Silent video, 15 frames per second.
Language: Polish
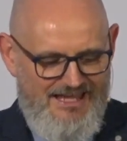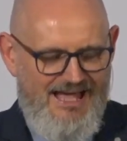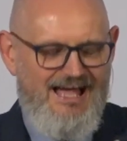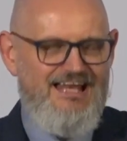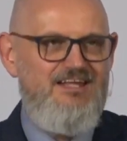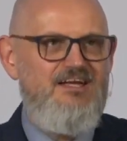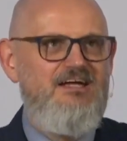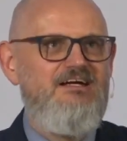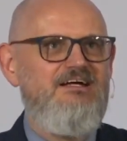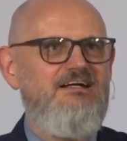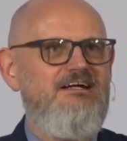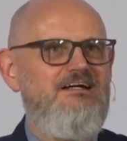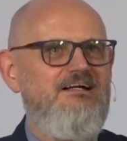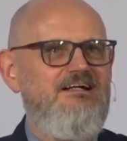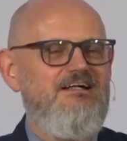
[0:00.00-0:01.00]
Ale
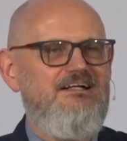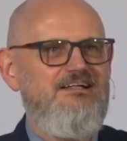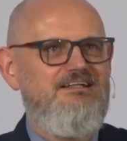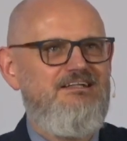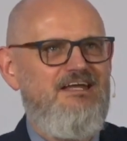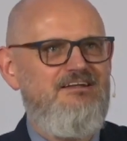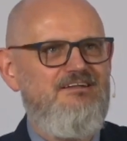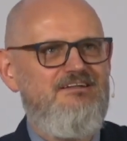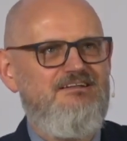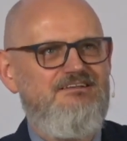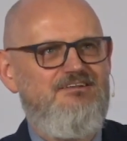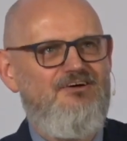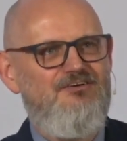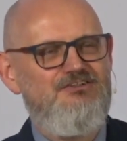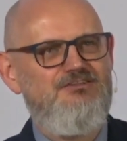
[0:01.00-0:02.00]
ten,
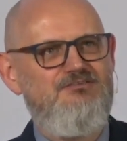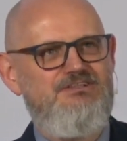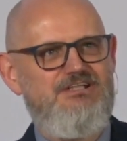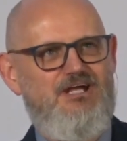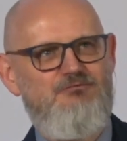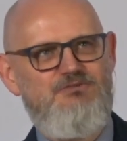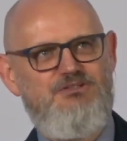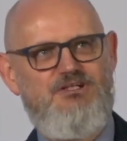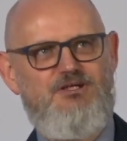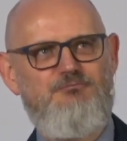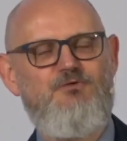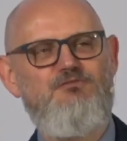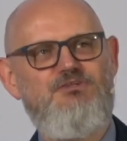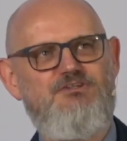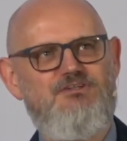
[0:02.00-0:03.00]
to, o czym chciałem dzisiaj
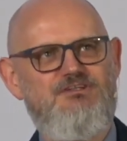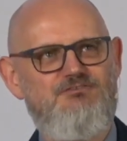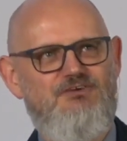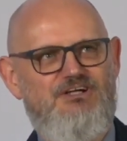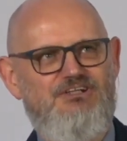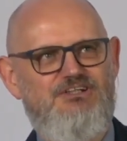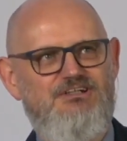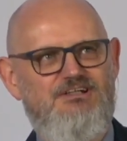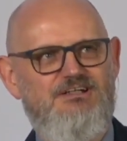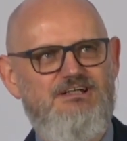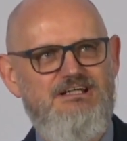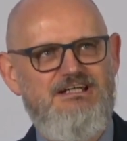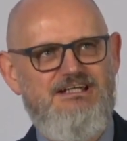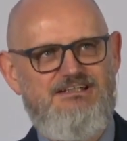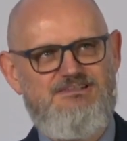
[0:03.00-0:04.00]
mówić, to jest właśnie
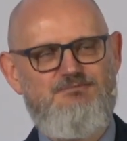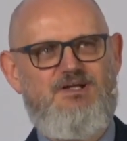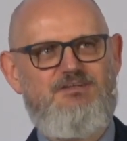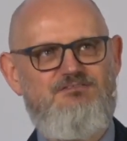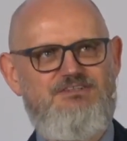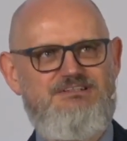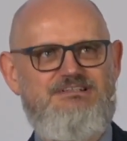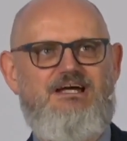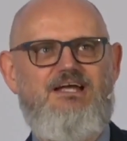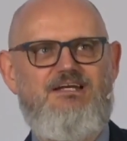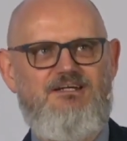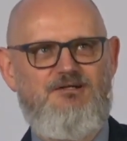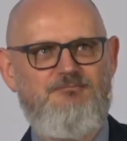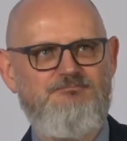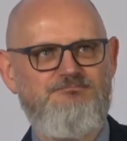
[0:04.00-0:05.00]

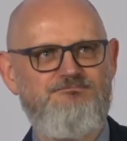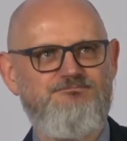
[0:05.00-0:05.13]
zmartwychwstanie.